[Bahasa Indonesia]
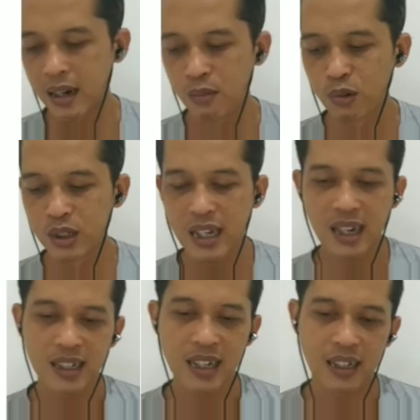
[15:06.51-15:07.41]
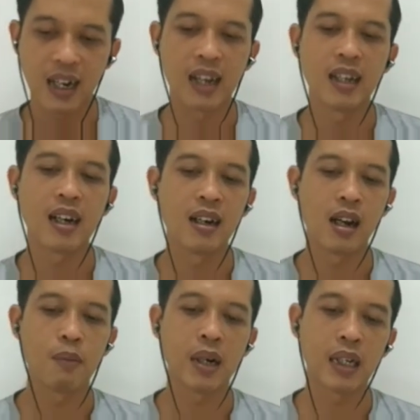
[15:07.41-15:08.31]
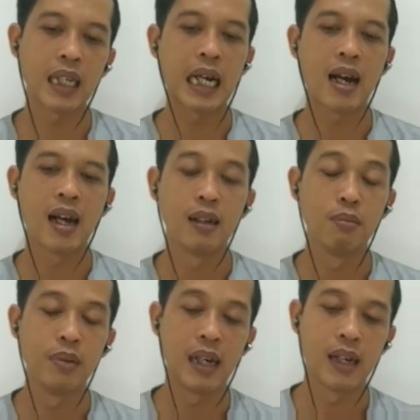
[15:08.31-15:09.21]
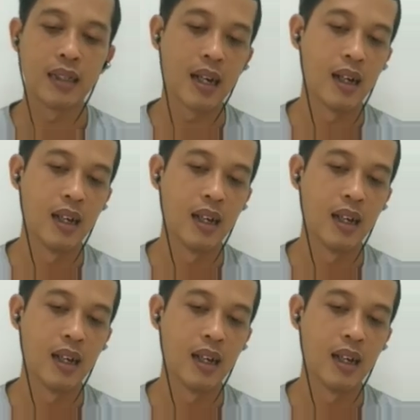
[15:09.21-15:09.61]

Kemudian yang terakhir adalah perkiraan biaya.